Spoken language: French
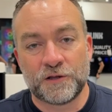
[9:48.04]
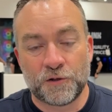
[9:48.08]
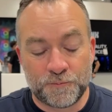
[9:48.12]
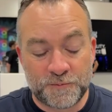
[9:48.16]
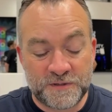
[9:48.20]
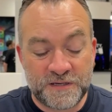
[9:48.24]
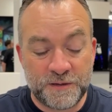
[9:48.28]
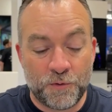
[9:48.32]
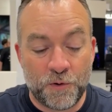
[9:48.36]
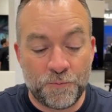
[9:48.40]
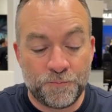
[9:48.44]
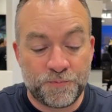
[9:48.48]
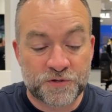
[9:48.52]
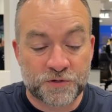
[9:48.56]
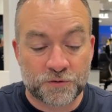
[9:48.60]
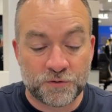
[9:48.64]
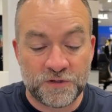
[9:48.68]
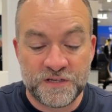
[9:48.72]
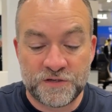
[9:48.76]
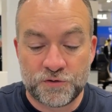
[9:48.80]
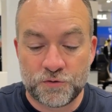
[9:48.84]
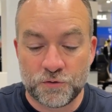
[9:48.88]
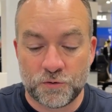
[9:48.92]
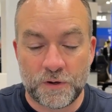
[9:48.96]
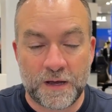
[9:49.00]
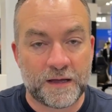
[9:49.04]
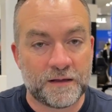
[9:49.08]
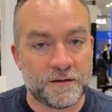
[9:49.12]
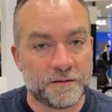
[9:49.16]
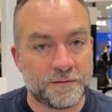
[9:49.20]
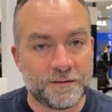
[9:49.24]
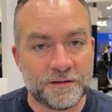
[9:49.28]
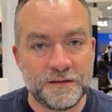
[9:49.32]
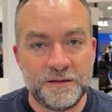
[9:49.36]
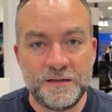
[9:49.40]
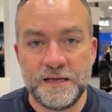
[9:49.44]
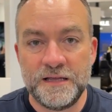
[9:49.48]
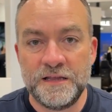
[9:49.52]
optimum puisqu'on est sur un
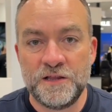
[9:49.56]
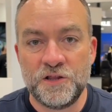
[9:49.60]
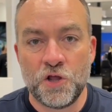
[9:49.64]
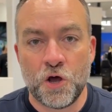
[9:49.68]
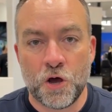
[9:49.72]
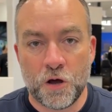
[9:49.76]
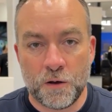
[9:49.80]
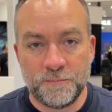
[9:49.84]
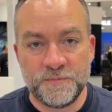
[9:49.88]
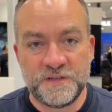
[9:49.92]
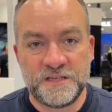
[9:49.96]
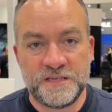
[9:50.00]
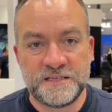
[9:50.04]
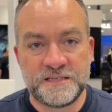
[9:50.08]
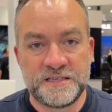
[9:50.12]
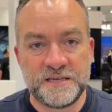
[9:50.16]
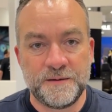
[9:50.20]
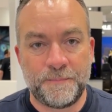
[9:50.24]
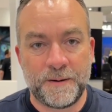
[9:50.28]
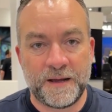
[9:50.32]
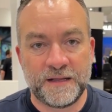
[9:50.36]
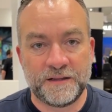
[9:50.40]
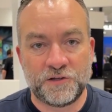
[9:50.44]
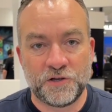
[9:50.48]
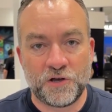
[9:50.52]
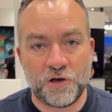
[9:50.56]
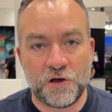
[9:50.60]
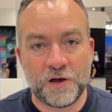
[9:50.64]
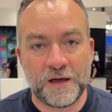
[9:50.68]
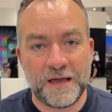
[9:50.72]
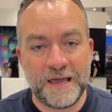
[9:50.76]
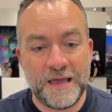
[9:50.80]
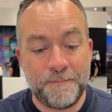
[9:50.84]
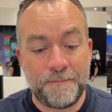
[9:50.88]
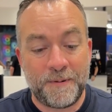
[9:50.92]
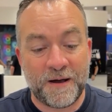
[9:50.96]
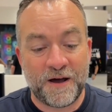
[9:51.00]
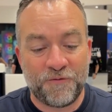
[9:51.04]
énorme dissipateur
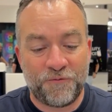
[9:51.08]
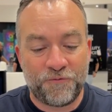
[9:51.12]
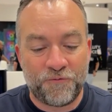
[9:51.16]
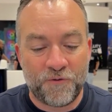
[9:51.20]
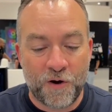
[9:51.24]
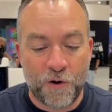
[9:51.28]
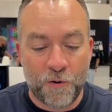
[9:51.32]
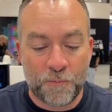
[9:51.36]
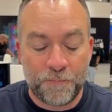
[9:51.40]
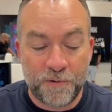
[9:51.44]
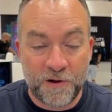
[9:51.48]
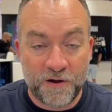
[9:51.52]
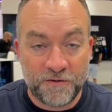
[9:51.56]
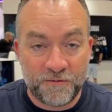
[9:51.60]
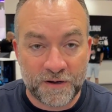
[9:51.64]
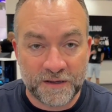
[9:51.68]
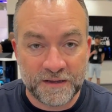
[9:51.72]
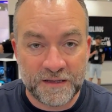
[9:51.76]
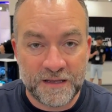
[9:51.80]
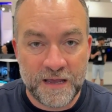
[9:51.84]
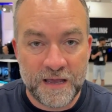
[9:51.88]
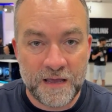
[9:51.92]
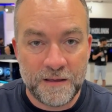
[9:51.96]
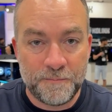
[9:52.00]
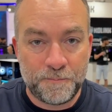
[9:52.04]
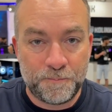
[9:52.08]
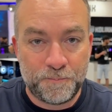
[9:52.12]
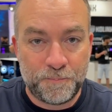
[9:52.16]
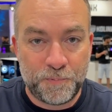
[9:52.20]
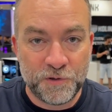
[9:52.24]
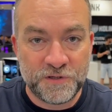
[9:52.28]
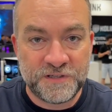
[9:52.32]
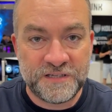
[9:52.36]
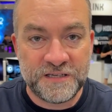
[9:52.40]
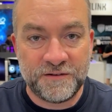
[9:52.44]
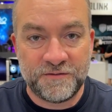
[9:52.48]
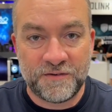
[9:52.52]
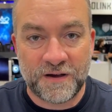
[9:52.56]
et parfois on peut avoir des
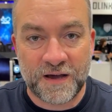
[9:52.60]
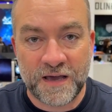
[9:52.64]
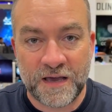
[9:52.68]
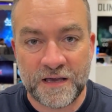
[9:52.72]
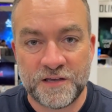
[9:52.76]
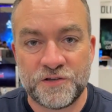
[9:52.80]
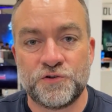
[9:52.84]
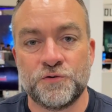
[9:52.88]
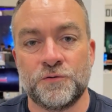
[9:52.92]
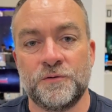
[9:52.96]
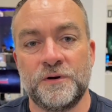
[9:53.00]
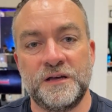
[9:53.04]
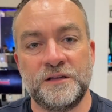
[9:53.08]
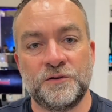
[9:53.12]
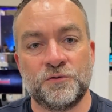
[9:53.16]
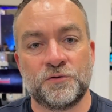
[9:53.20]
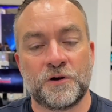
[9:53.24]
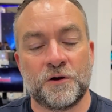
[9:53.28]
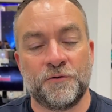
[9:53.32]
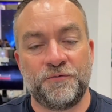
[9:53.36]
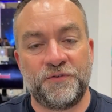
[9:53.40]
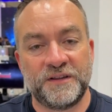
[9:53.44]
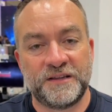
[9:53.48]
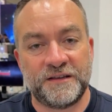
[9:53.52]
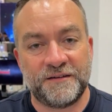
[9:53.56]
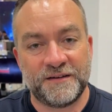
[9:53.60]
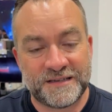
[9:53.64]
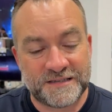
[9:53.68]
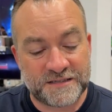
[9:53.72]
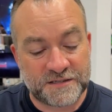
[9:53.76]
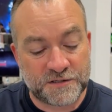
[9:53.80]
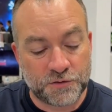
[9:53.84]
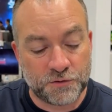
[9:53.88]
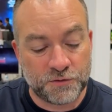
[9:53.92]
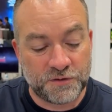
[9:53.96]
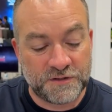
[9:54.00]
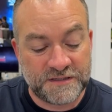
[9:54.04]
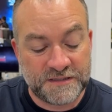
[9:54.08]
petites variations. Et donc en fait avec
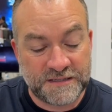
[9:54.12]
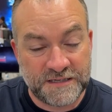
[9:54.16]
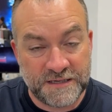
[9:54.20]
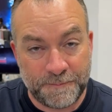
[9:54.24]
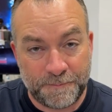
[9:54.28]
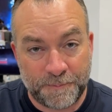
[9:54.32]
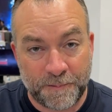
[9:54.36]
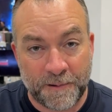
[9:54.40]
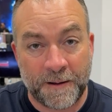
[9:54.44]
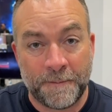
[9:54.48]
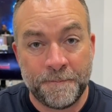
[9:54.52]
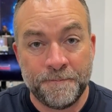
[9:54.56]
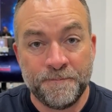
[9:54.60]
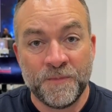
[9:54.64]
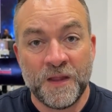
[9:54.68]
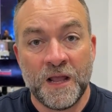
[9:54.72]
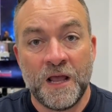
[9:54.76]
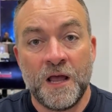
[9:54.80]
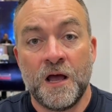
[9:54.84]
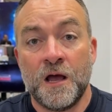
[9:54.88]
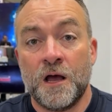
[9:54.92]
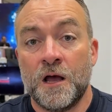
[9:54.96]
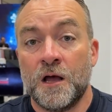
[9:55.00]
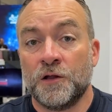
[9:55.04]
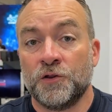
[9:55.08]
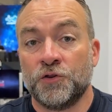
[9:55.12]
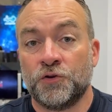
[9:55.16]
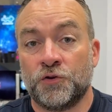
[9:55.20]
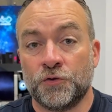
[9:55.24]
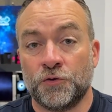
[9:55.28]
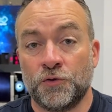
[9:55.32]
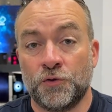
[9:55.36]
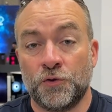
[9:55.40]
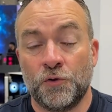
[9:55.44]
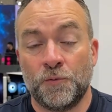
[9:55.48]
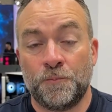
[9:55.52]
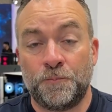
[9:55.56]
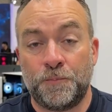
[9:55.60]
ce type
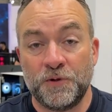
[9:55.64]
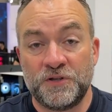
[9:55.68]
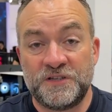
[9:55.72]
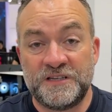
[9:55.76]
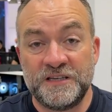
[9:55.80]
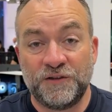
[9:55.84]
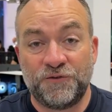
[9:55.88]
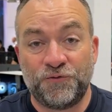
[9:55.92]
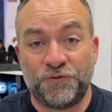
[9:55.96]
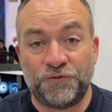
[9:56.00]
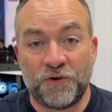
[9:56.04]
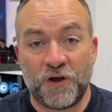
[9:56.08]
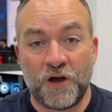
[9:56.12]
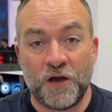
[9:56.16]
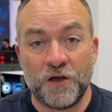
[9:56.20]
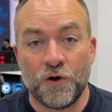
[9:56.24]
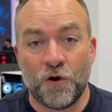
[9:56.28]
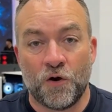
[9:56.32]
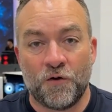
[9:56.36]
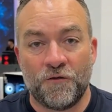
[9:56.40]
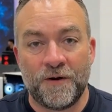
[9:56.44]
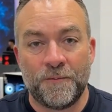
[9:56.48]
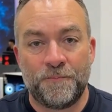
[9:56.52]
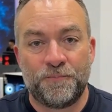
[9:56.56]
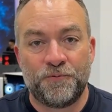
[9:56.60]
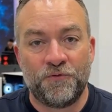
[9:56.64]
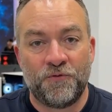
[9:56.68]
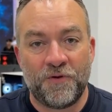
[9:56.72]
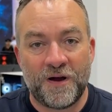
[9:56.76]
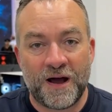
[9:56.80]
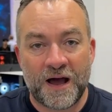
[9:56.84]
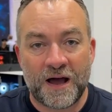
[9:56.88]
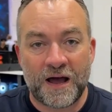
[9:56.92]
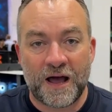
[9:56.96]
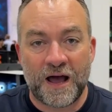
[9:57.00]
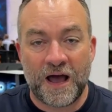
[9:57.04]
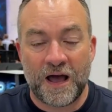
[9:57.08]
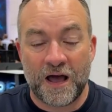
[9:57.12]
de petites feuilles, on va
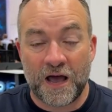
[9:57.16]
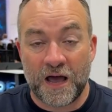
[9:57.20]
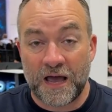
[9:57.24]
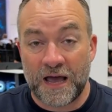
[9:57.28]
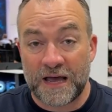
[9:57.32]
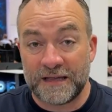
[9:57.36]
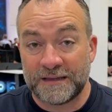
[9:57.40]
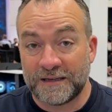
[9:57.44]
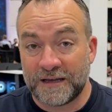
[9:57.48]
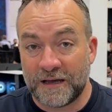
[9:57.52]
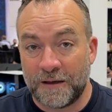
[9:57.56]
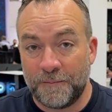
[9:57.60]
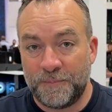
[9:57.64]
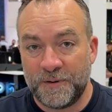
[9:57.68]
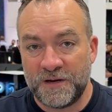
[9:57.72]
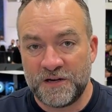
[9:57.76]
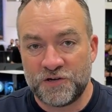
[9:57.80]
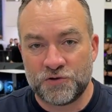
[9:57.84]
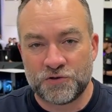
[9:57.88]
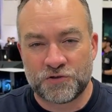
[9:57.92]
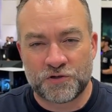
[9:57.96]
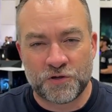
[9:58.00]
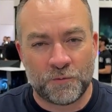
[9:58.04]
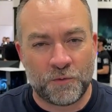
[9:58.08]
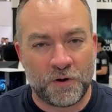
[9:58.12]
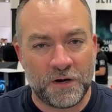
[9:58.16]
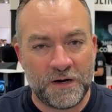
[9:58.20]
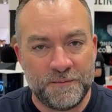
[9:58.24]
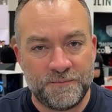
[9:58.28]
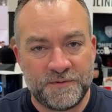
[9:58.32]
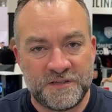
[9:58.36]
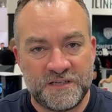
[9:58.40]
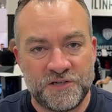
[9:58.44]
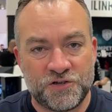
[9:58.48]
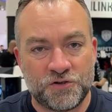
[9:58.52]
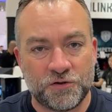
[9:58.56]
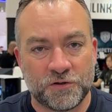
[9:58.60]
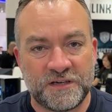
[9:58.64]
pouvoir rattraper justement les
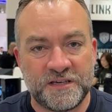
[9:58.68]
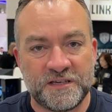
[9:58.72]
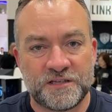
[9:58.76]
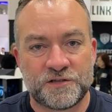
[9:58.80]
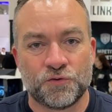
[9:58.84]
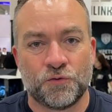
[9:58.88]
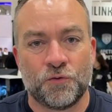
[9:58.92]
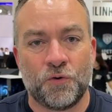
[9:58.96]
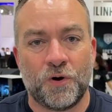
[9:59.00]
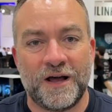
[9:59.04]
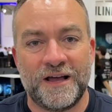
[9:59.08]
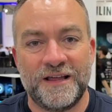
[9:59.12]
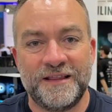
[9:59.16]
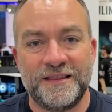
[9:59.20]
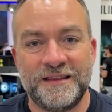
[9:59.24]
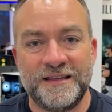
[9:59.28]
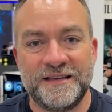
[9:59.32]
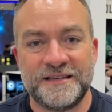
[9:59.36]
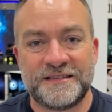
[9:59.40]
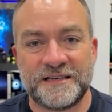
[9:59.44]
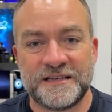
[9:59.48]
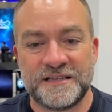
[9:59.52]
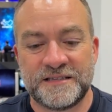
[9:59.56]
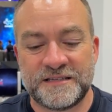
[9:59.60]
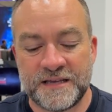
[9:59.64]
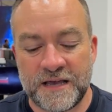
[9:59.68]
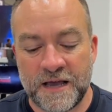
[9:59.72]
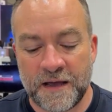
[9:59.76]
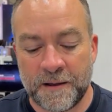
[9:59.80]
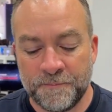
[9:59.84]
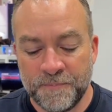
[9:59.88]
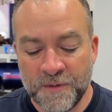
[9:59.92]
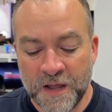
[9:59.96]
petits jeux qui sont euh, nécessaires.